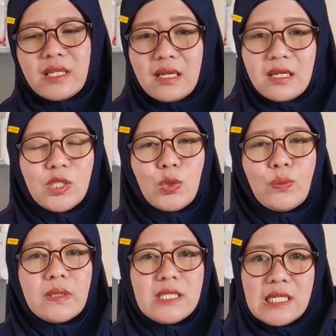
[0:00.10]
Ikan itu
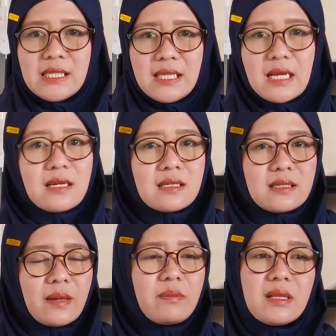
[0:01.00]
bercerita
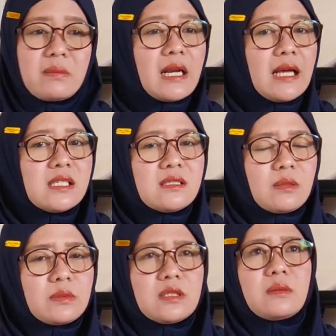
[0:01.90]
sambil menangis
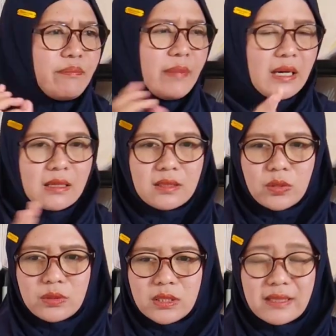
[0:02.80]
teman lempar
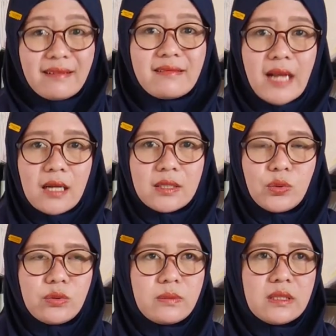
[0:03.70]
atau ditendang
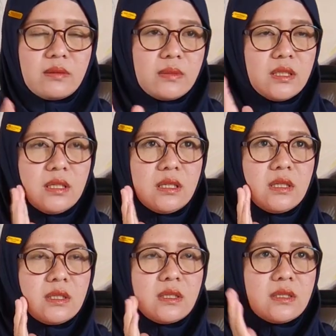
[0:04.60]
gitu teman-teman di
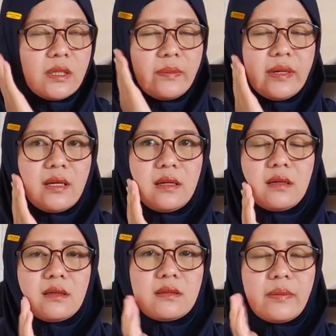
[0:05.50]
sampai
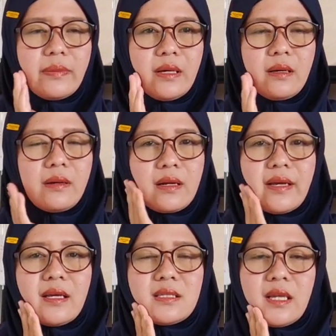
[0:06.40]
sampai
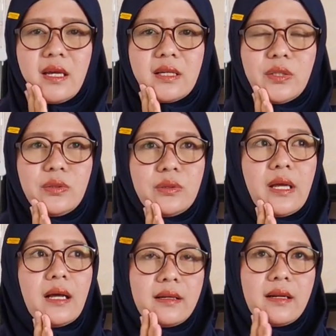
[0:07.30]
geser gitu
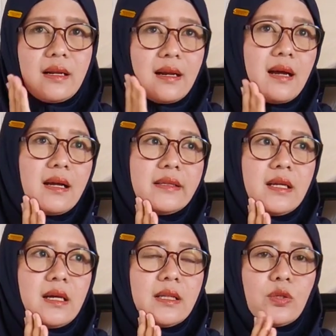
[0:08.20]
yang
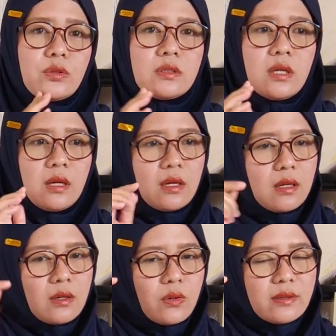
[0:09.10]
rahangnya terus
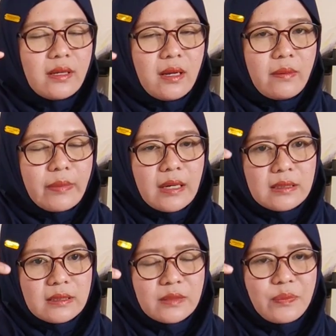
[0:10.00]
kok tega
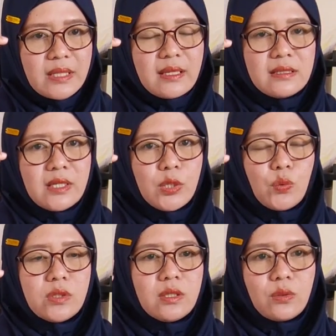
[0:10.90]
banget matanya
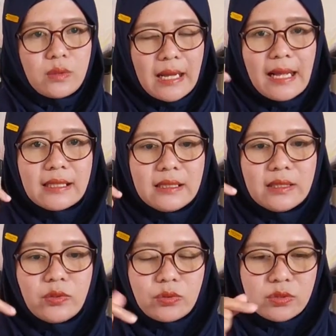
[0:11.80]
itu
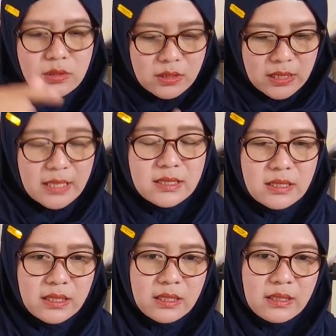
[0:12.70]
dilukai terus
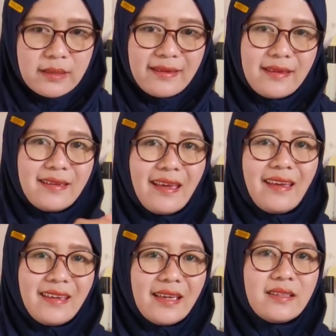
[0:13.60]
dikasih
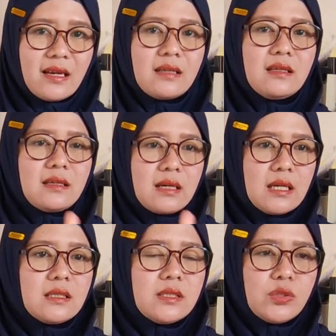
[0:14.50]
ngengeknya
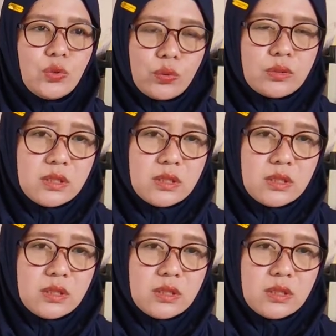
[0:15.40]
ikan dicu